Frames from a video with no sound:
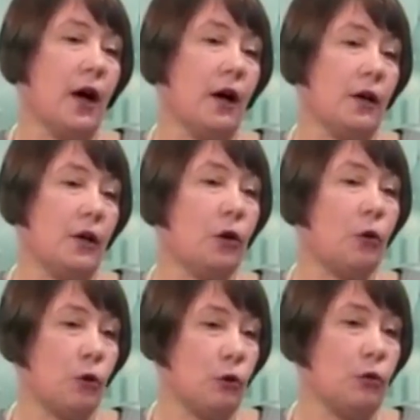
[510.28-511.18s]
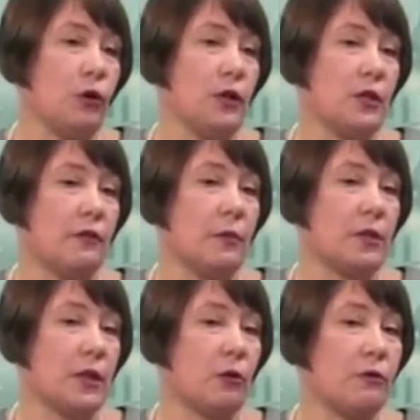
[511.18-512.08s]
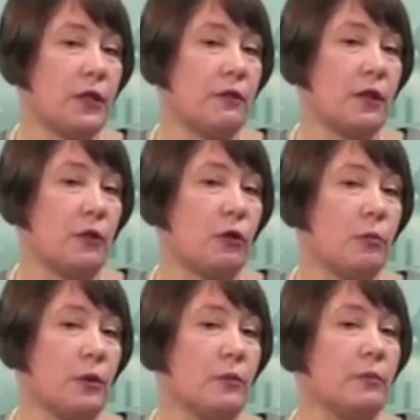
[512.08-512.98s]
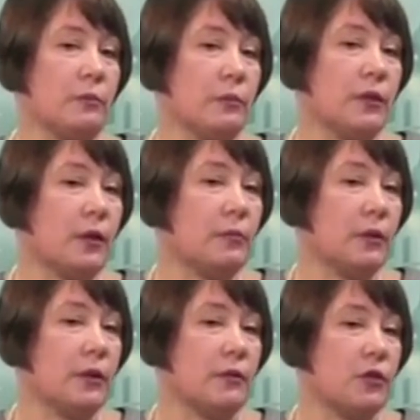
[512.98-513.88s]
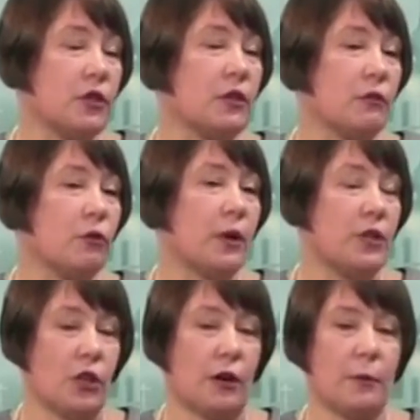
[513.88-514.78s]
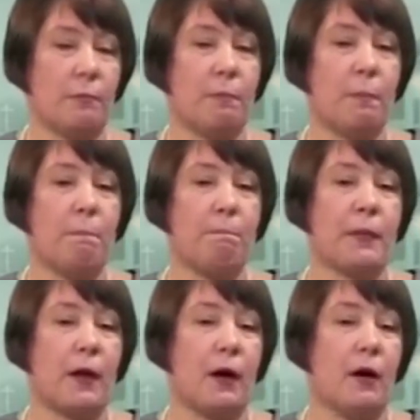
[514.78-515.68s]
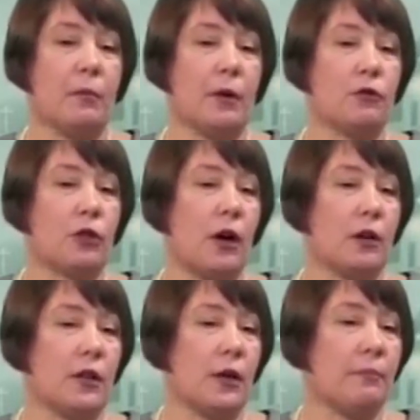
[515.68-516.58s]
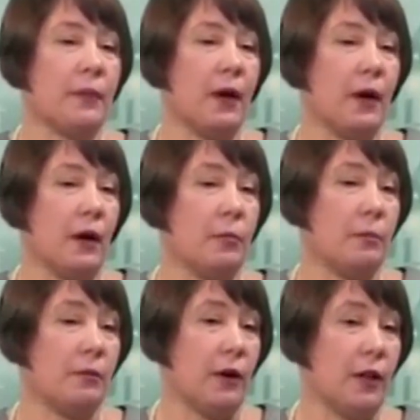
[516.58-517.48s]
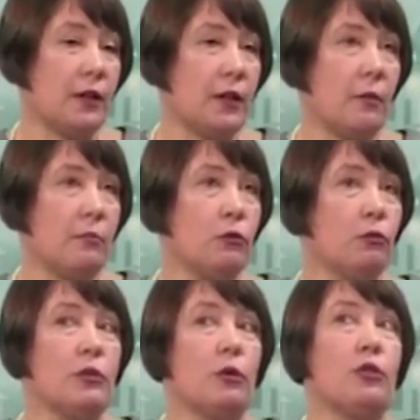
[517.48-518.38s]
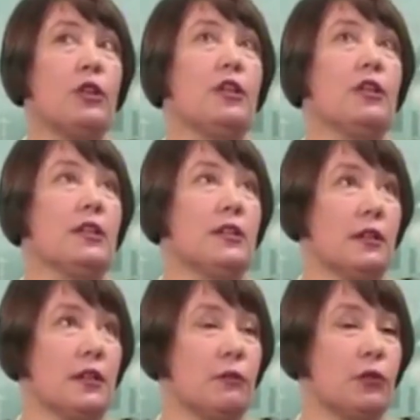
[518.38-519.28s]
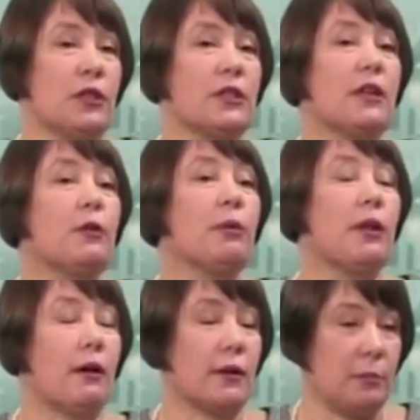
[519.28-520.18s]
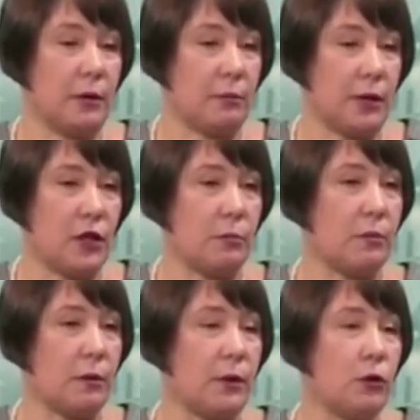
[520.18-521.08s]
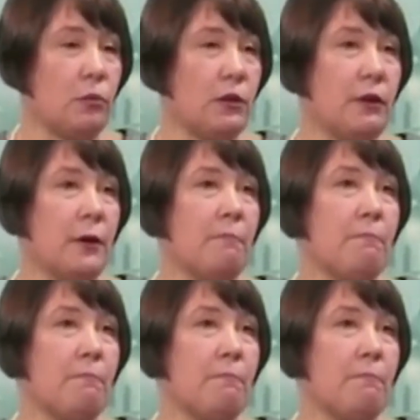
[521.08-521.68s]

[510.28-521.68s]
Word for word: икону Серафима Саровского, которая бы, была бы освящена на его мощах матушка Агния побывала там, ну, икон ей не досталось. вот она стояла, плакала перед мощами преподобного.